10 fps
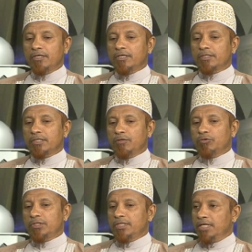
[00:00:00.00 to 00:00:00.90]
যে
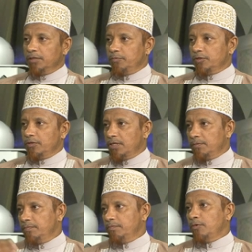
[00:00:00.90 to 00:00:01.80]
অতীতের এক বছর আর
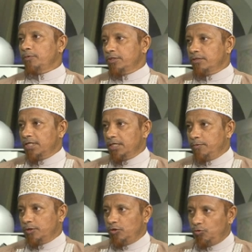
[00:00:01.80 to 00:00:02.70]
ভবিষ্যতের এক
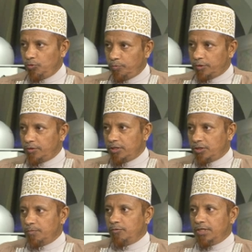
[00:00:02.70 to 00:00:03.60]
বছর দুই বছরের
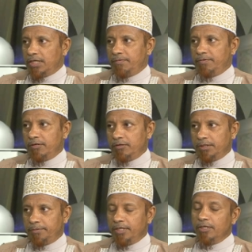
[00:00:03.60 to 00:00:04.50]
সব গুণের কাফারা হয়ে
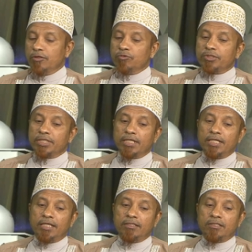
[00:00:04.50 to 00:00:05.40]
যাবে তো সেখানে
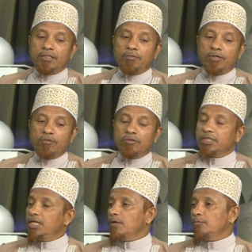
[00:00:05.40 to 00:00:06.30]
হাদিসটিতে বলা হলো
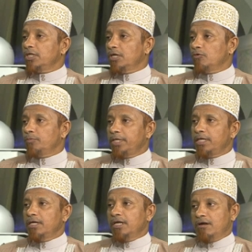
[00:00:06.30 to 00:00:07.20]
সিয়াম ও ইয়াওমি
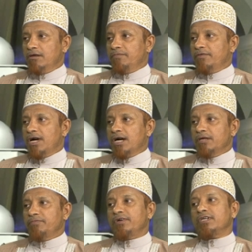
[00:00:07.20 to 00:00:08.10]
আরাফা
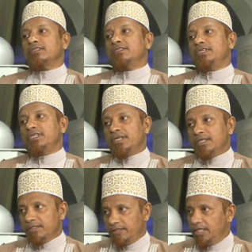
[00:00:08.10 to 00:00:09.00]
আরাফার দিনের
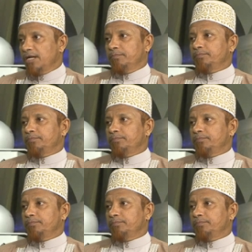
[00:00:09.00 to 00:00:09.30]
সিয়াম